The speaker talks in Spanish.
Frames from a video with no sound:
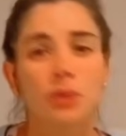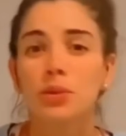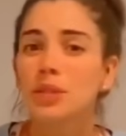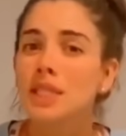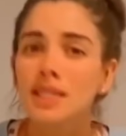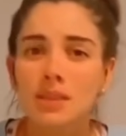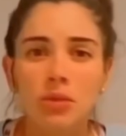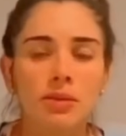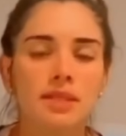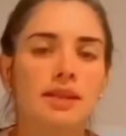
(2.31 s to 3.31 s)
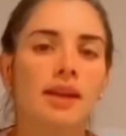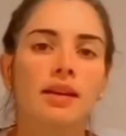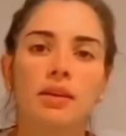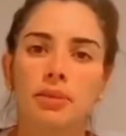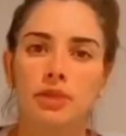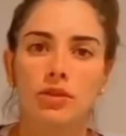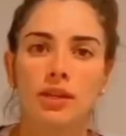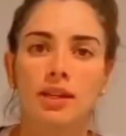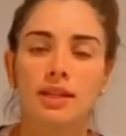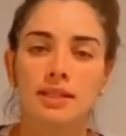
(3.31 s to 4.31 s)
muchísimos mensajes de
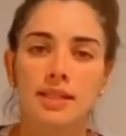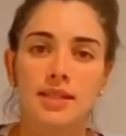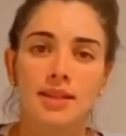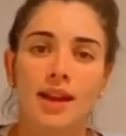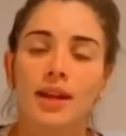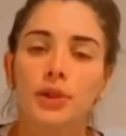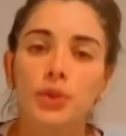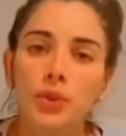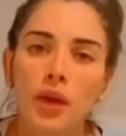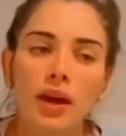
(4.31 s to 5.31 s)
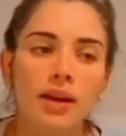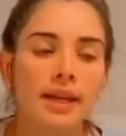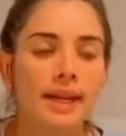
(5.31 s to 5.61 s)
personas que necesitan ayuda